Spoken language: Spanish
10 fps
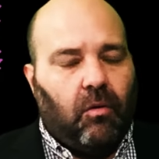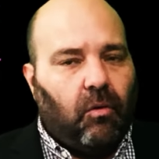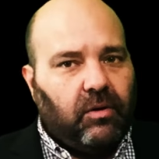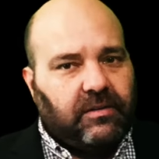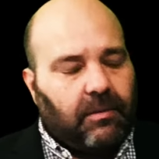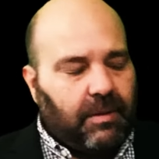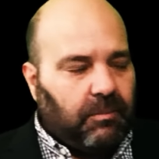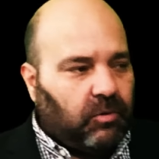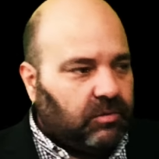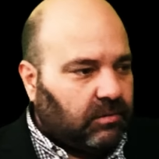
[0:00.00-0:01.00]
Hoy
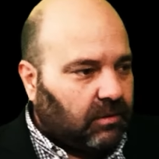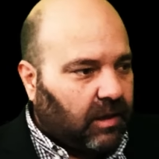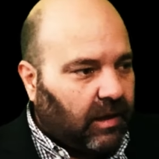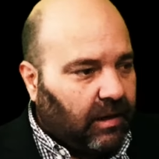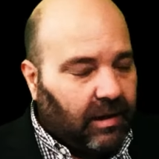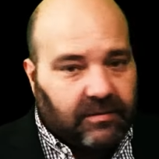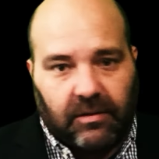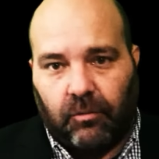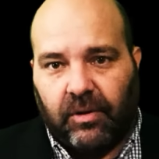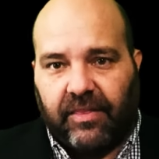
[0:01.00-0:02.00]
sabemos que la
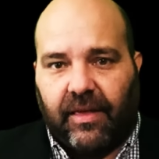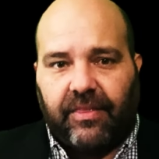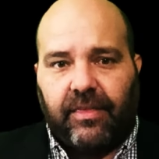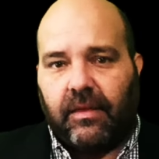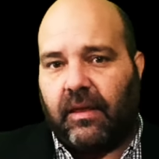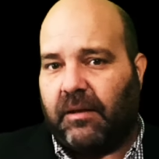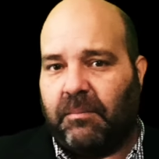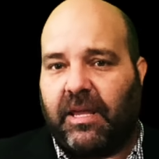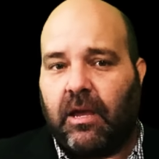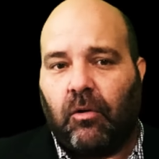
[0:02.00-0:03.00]
seguridad en
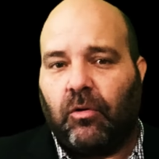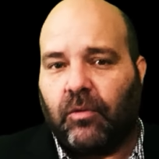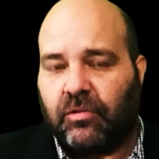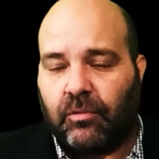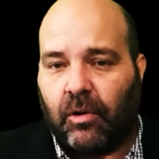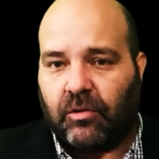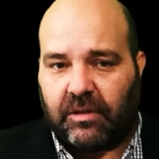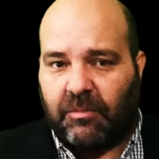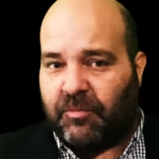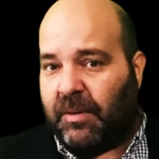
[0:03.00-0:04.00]
México no es uno de los
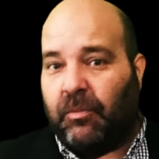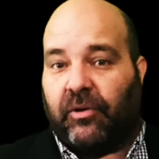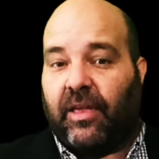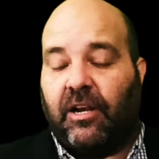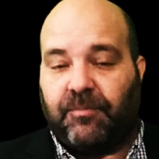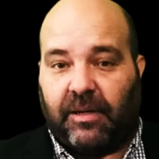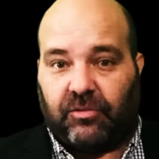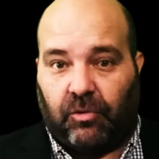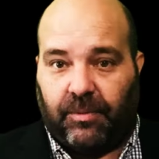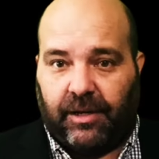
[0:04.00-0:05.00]
temas primordiales para su
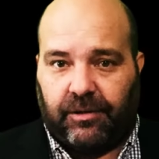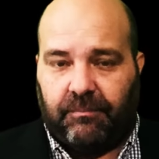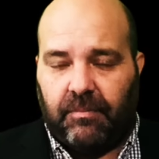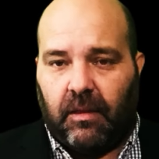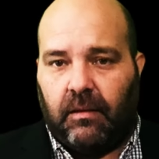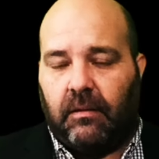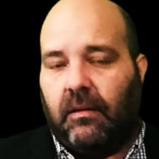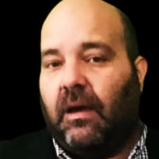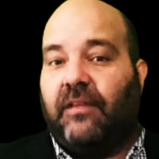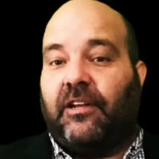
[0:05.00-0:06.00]
gobierno.
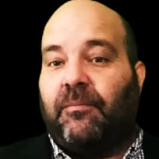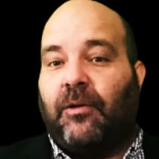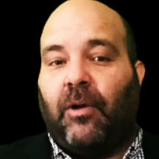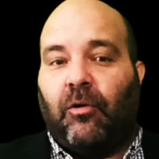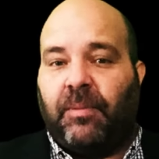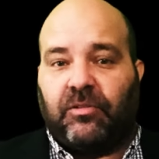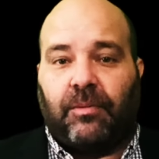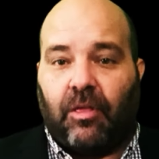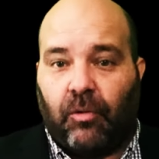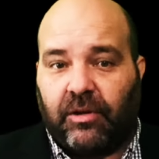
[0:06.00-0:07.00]
Andrés Manuel López
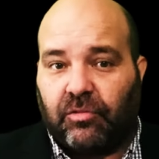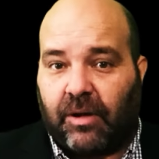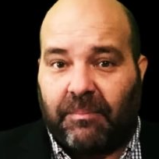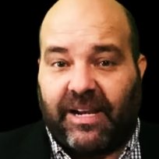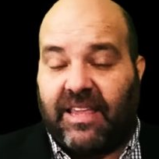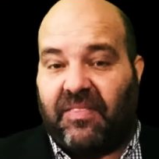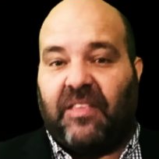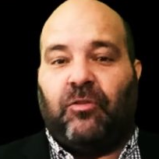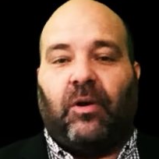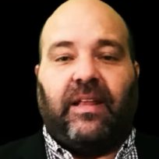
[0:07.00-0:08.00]
Obrador y su camarilla de
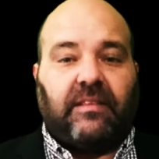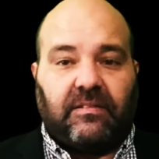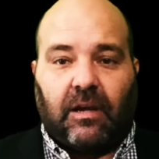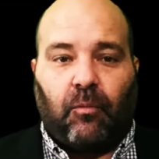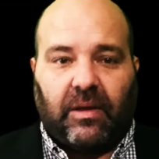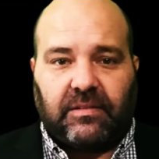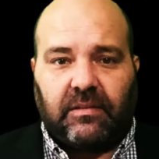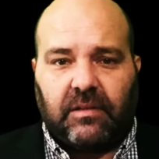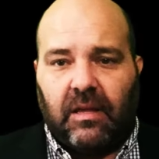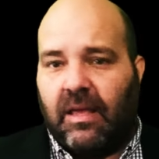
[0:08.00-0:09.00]
indolentes
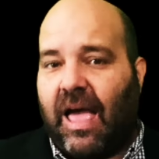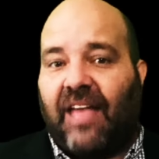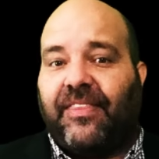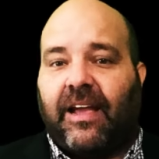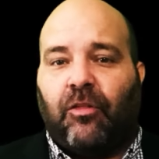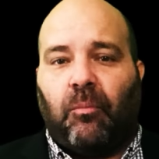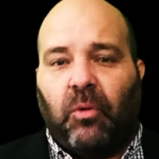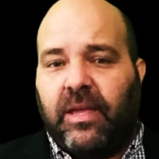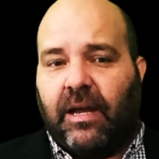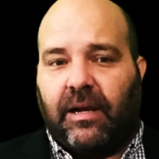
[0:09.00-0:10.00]
secuaces han dejado
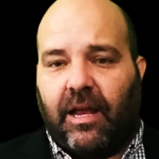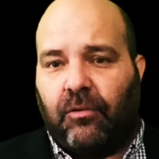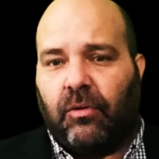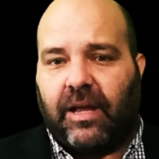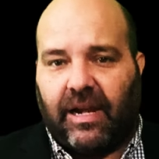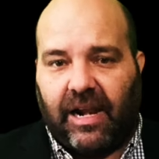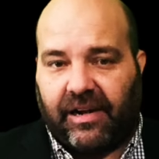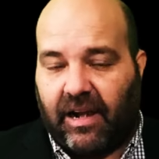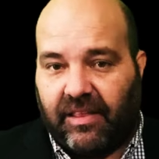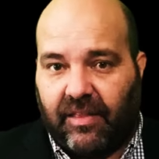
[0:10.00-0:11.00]
muy en claro que la
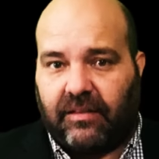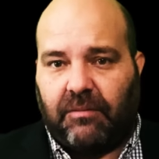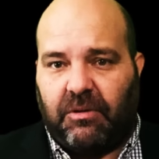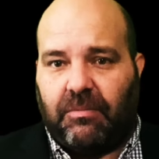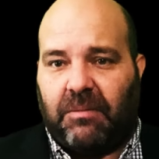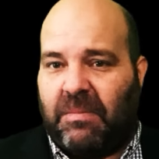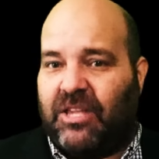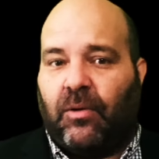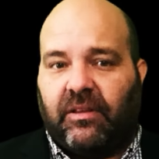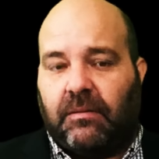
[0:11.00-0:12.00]
realidad que viven
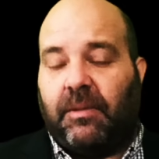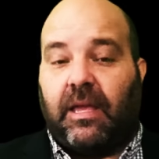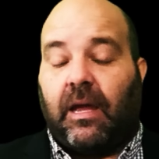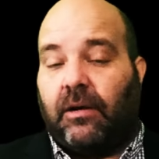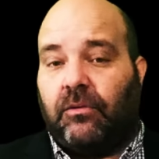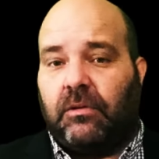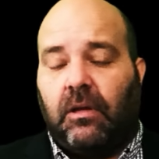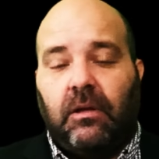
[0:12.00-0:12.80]
millones de mexicanos